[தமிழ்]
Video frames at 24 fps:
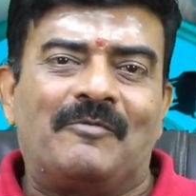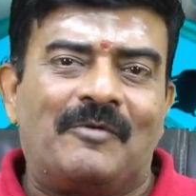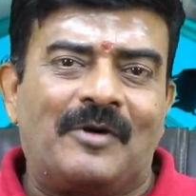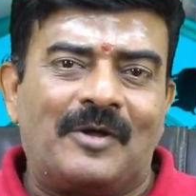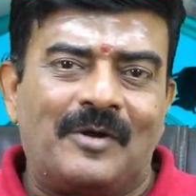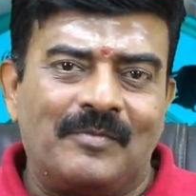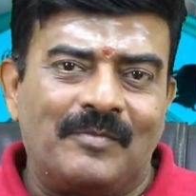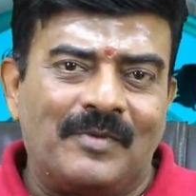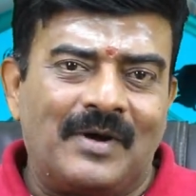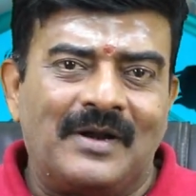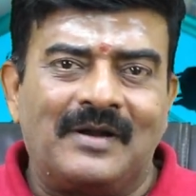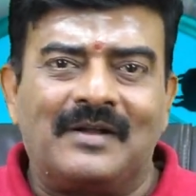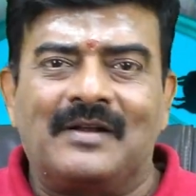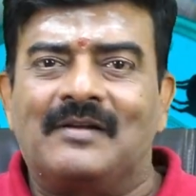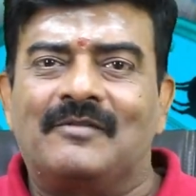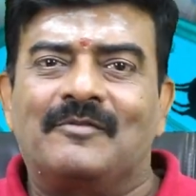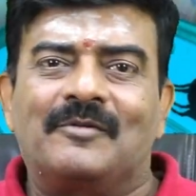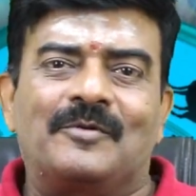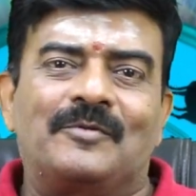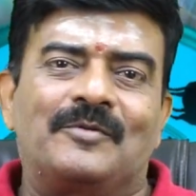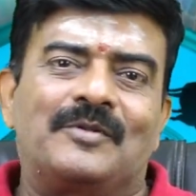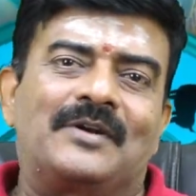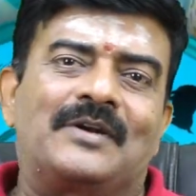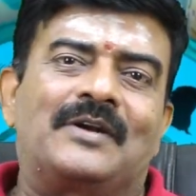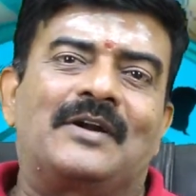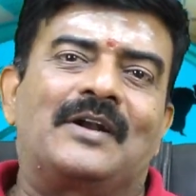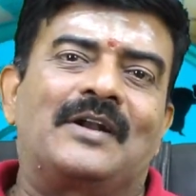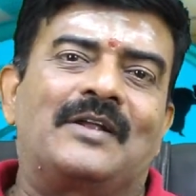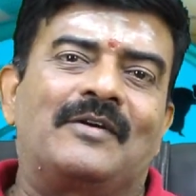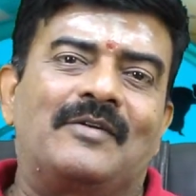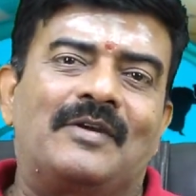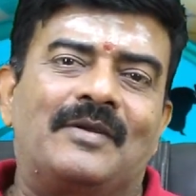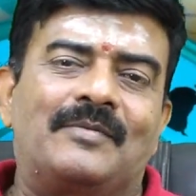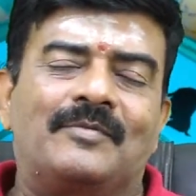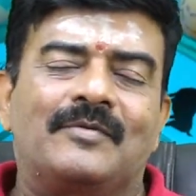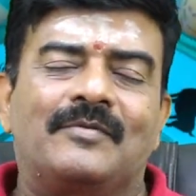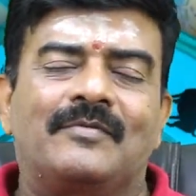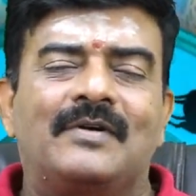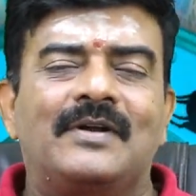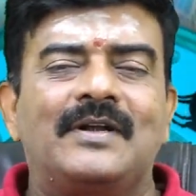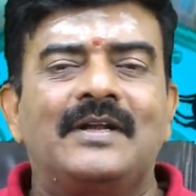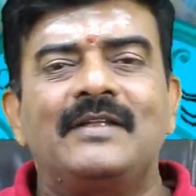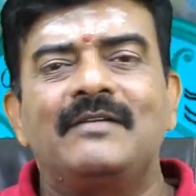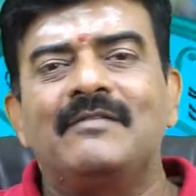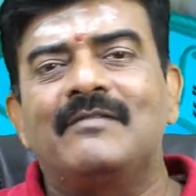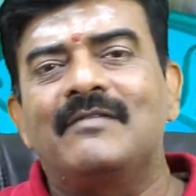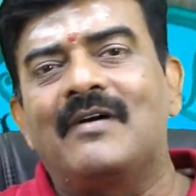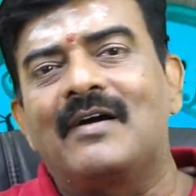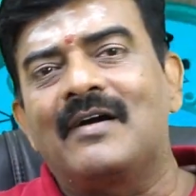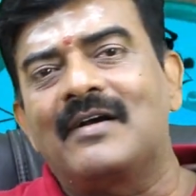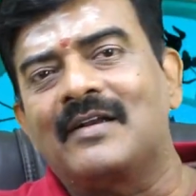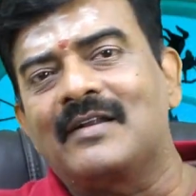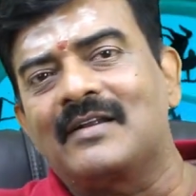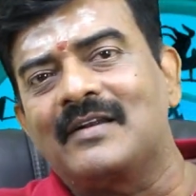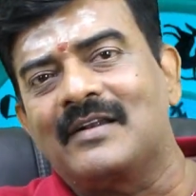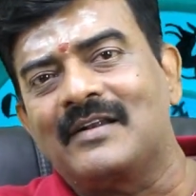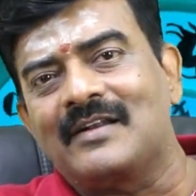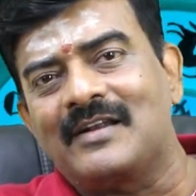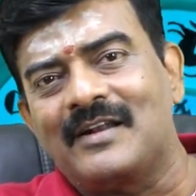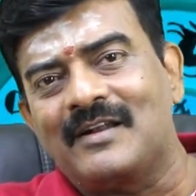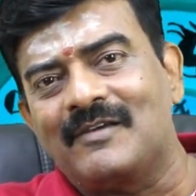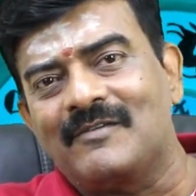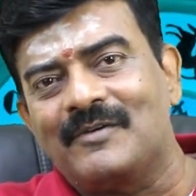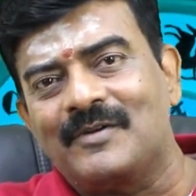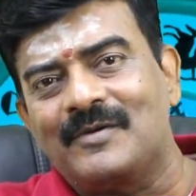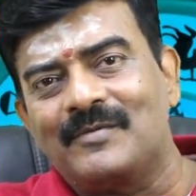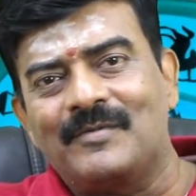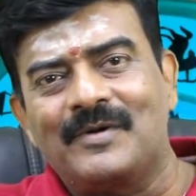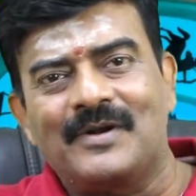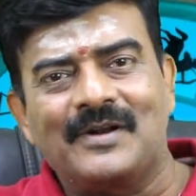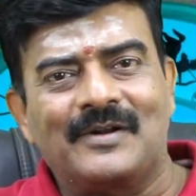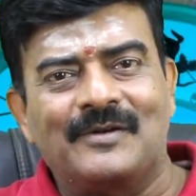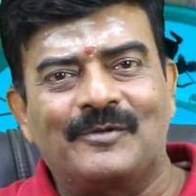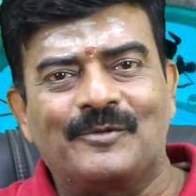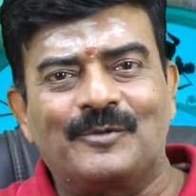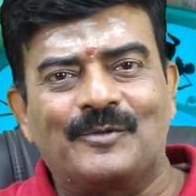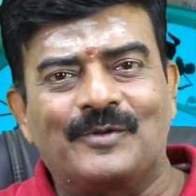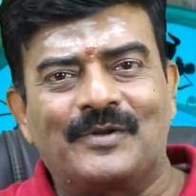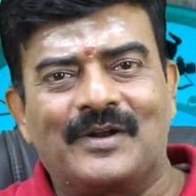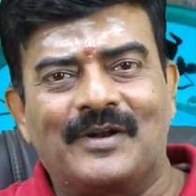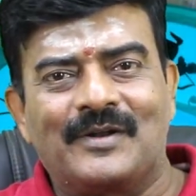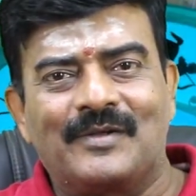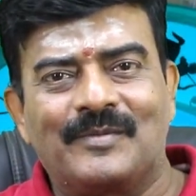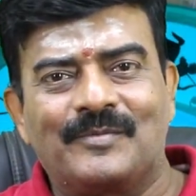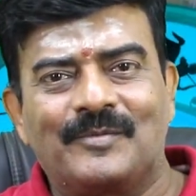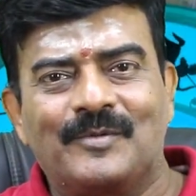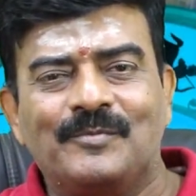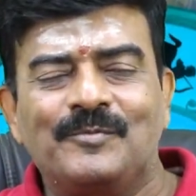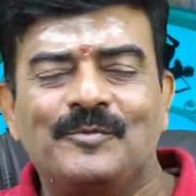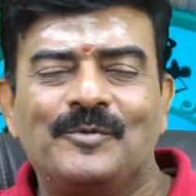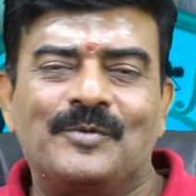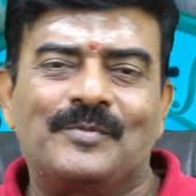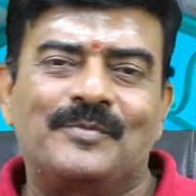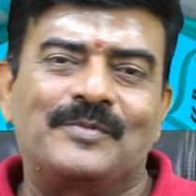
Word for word: வருமானங்கள் வருவதற்கான வாய்ப்பு வண்டி வாகனங்கள் நல்ல வருமானங்கள் வருவதற்கான வாய்ப்பு